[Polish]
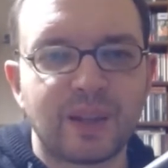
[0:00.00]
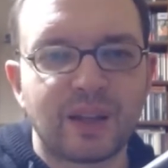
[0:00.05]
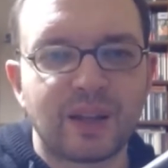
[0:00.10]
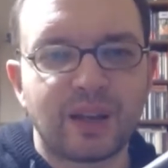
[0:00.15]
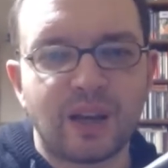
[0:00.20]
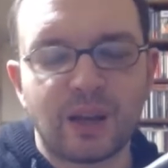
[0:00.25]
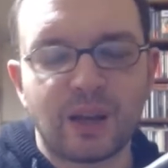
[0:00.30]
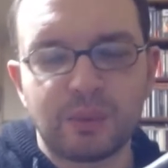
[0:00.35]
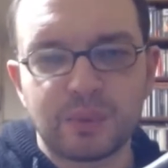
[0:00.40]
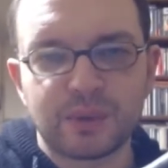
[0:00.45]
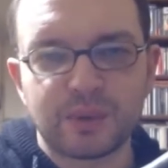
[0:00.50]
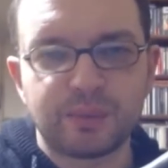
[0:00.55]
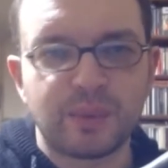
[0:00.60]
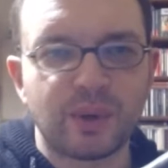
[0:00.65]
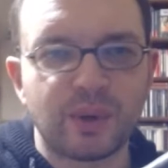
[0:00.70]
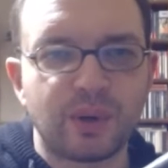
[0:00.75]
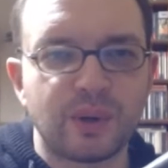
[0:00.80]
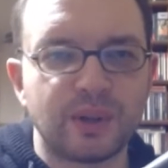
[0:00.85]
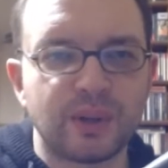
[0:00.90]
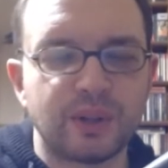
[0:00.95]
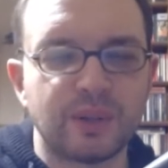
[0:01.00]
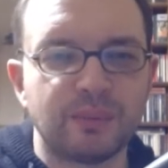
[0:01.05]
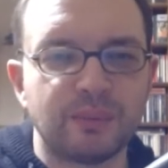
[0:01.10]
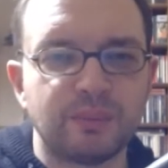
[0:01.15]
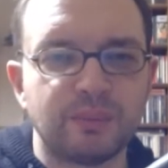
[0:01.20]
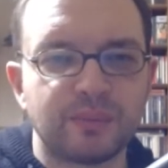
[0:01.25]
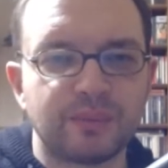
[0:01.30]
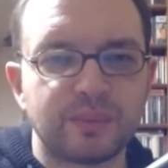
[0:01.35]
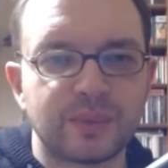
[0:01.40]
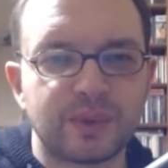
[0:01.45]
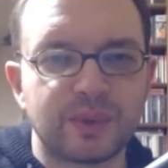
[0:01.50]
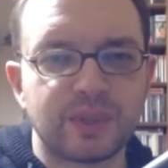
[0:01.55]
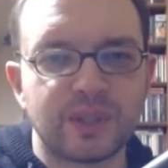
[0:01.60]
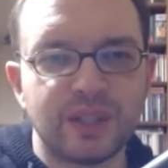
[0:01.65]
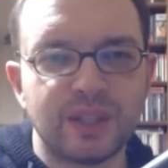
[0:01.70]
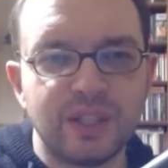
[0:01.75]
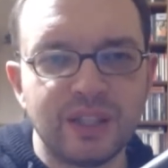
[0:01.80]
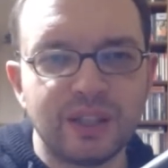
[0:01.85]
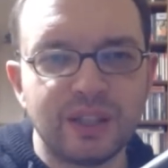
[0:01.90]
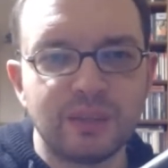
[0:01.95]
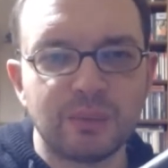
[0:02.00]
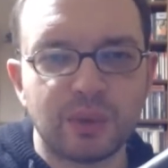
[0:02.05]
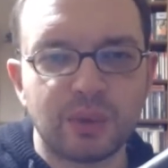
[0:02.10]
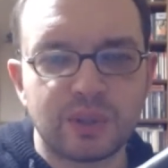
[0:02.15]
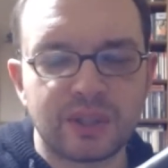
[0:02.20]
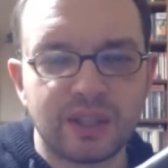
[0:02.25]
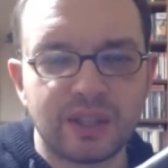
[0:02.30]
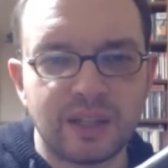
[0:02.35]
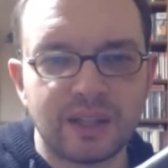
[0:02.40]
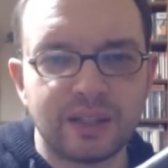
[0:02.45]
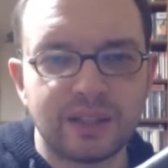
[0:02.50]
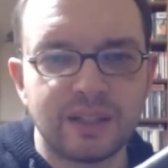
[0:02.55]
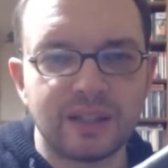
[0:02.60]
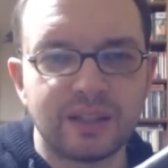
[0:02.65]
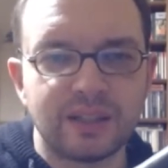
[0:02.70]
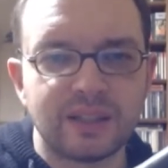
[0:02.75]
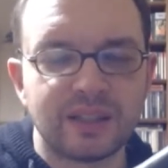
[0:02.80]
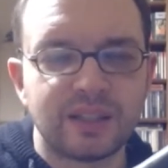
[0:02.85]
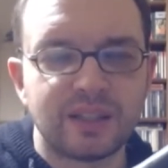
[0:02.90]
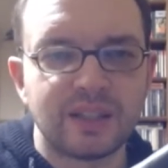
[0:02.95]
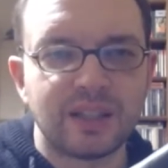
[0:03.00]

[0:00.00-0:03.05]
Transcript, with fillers: albo spokojnym, czyli innym oceanie,